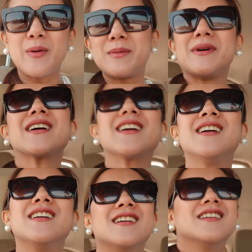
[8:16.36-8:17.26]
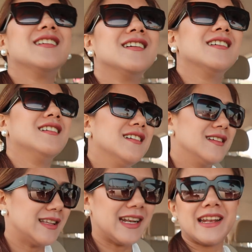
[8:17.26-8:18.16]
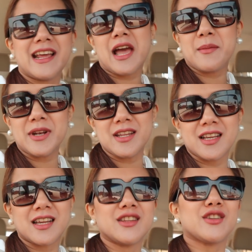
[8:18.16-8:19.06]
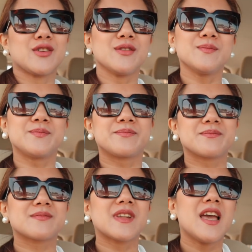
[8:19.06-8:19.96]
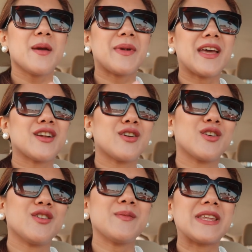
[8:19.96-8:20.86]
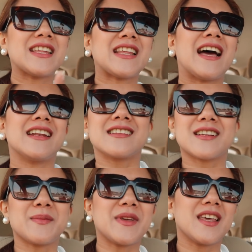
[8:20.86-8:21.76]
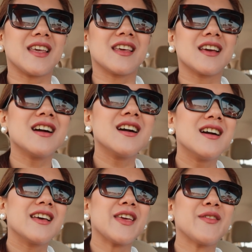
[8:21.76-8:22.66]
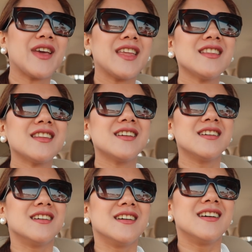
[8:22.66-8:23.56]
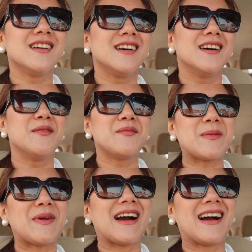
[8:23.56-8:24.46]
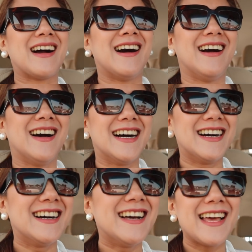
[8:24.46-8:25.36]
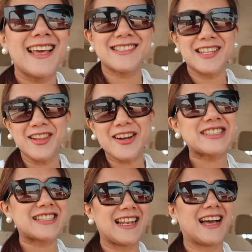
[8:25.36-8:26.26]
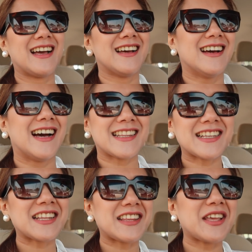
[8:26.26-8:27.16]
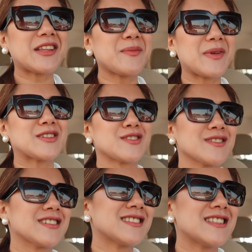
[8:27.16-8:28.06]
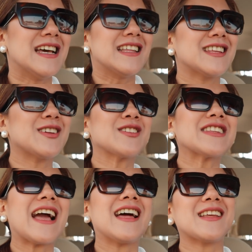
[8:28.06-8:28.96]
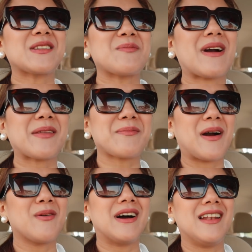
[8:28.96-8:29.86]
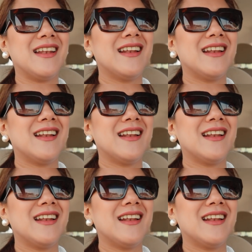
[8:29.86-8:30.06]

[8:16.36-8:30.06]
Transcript: Bawal mag dala ng camera na ganito. Pero, may nadaanan kaming event. May mga SLR sila at nagtitake ng pictures. Yung ni Alan kung bakit bawal.